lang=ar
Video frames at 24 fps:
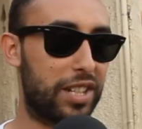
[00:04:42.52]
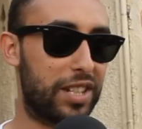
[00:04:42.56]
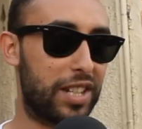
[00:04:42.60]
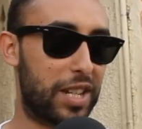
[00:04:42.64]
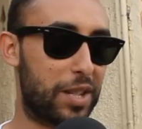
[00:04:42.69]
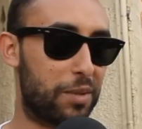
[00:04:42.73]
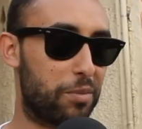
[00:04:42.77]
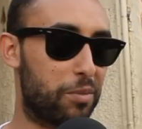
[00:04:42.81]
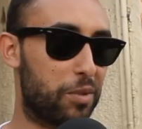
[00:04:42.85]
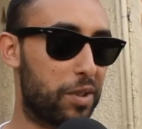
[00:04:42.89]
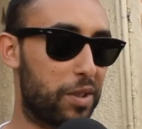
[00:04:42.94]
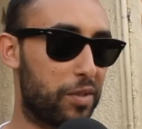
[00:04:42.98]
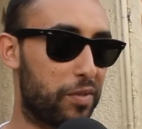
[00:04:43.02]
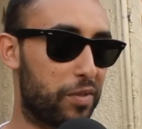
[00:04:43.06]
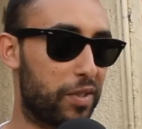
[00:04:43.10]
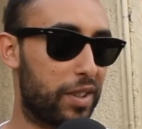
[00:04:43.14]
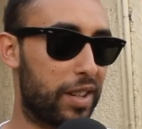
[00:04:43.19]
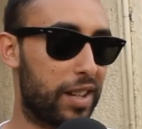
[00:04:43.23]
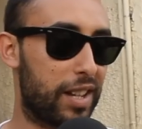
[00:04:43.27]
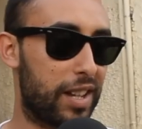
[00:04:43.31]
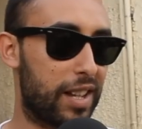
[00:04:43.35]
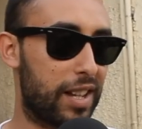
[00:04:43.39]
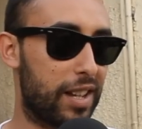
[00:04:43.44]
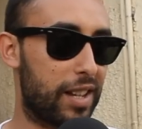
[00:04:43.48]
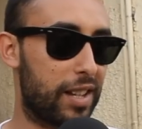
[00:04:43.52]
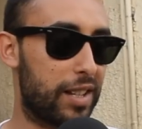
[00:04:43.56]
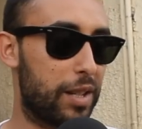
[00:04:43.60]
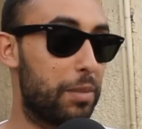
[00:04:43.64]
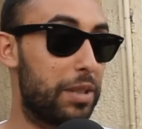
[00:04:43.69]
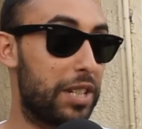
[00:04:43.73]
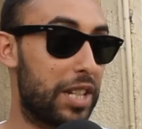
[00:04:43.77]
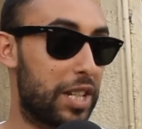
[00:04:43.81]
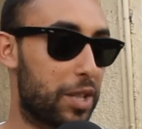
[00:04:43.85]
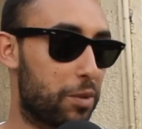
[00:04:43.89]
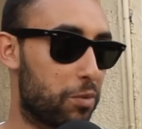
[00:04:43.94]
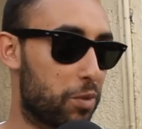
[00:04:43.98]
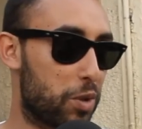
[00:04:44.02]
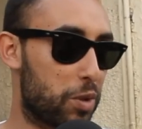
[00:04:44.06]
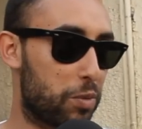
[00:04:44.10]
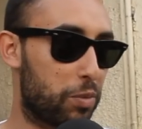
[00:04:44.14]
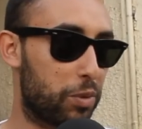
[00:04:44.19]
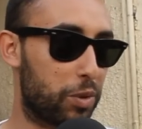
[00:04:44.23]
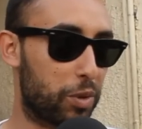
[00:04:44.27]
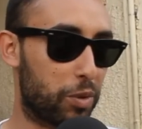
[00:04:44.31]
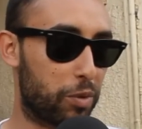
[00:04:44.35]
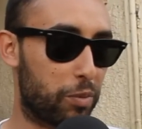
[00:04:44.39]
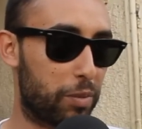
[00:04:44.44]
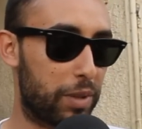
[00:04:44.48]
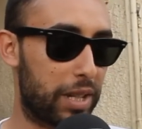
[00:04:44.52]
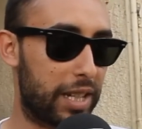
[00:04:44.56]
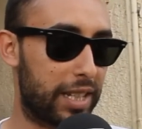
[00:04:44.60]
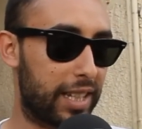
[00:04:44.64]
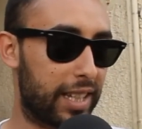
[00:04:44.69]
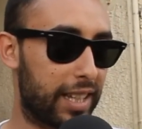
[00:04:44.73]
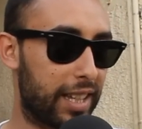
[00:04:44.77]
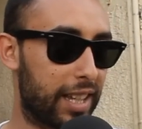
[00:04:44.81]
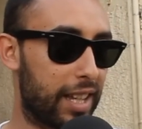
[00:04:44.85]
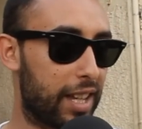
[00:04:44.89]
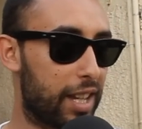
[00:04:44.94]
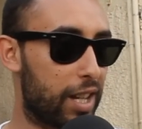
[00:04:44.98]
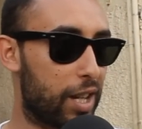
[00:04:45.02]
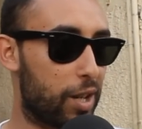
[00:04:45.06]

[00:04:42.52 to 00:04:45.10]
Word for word: اللي تيعجبوني في اللي ما تيعجبونيش بيتو في بلادي